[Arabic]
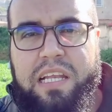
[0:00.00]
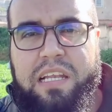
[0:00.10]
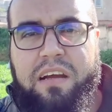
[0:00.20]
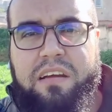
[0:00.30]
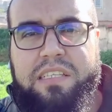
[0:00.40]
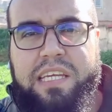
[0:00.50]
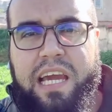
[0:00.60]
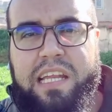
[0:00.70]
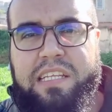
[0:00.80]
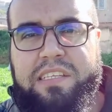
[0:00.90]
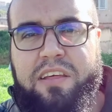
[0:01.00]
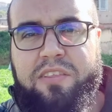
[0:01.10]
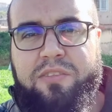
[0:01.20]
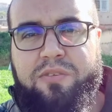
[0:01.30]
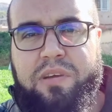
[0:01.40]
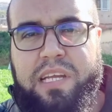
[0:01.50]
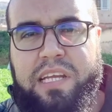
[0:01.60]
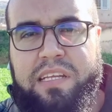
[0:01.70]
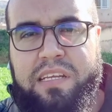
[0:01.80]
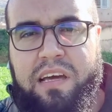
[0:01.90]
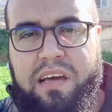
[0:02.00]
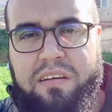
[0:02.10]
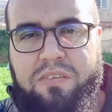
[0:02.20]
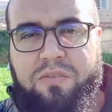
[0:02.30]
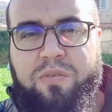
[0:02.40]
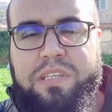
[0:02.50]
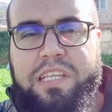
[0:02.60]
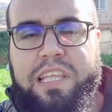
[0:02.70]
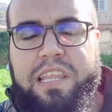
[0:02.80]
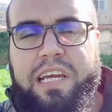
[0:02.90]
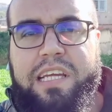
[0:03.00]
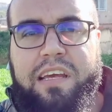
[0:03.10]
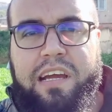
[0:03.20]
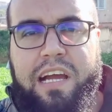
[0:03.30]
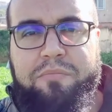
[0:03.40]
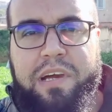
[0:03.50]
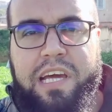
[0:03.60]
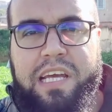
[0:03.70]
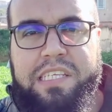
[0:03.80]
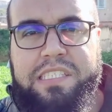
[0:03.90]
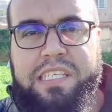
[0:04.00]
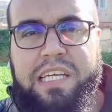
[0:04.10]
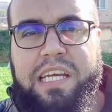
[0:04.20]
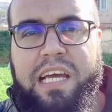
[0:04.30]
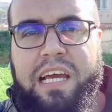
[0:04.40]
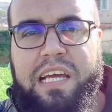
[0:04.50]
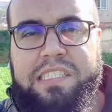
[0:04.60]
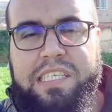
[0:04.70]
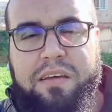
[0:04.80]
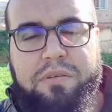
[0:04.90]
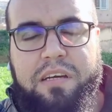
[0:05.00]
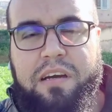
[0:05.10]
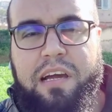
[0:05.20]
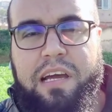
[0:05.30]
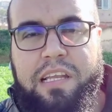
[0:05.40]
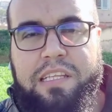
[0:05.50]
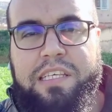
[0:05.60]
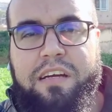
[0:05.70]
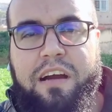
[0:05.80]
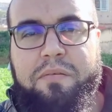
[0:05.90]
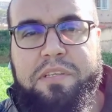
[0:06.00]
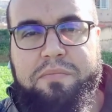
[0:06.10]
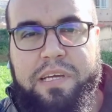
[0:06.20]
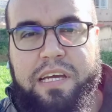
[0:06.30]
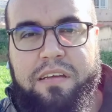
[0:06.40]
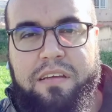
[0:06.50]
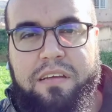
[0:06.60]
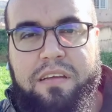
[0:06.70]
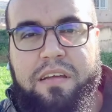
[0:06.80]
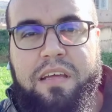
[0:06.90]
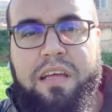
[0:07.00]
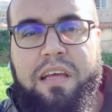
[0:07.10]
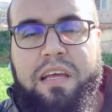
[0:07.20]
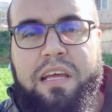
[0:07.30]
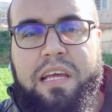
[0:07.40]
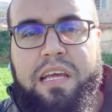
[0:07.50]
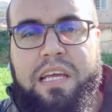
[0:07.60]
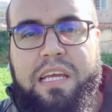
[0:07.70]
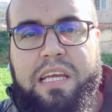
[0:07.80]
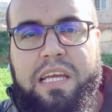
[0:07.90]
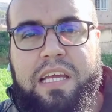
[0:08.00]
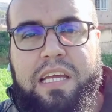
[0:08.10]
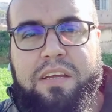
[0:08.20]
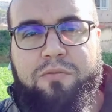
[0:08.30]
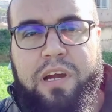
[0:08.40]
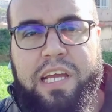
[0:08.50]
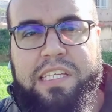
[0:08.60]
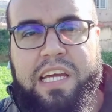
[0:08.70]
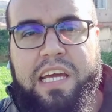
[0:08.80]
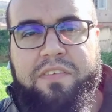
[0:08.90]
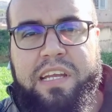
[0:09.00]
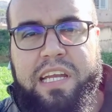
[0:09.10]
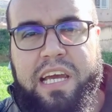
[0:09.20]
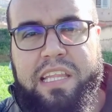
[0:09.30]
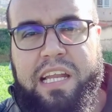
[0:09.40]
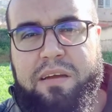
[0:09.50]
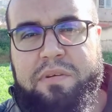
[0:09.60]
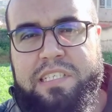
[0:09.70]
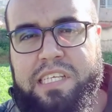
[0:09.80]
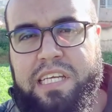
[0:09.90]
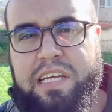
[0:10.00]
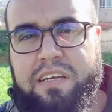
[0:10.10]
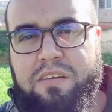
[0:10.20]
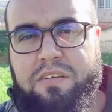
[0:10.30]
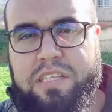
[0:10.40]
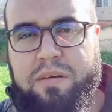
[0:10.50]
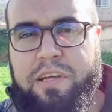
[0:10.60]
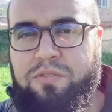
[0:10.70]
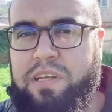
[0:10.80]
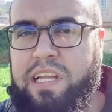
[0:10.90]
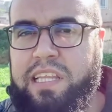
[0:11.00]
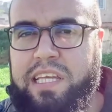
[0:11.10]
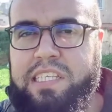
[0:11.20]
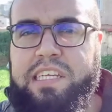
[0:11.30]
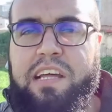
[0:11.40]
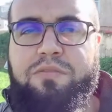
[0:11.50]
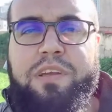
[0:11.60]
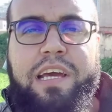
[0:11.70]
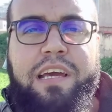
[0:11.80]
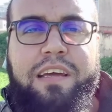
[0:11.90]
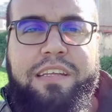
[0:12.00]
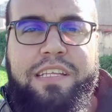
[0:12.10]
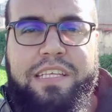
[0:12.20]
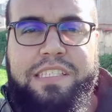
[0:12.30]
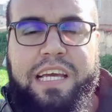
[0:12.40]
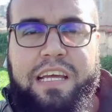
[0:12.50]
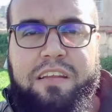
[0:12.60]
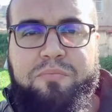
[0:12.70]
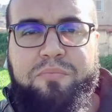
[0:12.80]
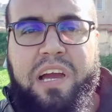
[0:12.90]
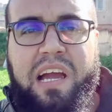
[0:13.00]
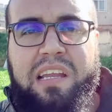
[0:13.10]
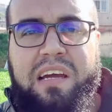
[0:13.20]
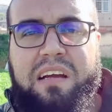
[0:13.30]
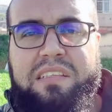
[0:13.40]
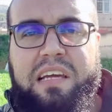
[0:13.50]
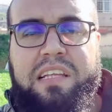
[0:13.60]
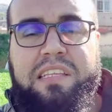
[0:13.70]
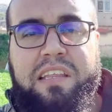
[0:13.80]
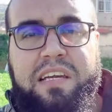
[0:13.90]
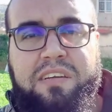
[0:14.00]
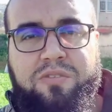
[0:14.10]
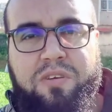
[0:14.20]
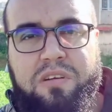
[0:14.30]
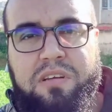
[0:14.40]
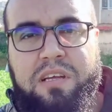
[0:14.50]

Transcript: لقد كانت تنظر إلى النار وتتذكر أعمالها السيئة السابقة التي قامت بها إيه، وهي تعرف أن هذا العمل سيء طبعا هنا الذي يجعلنا نتساءل ما علاقة التذكر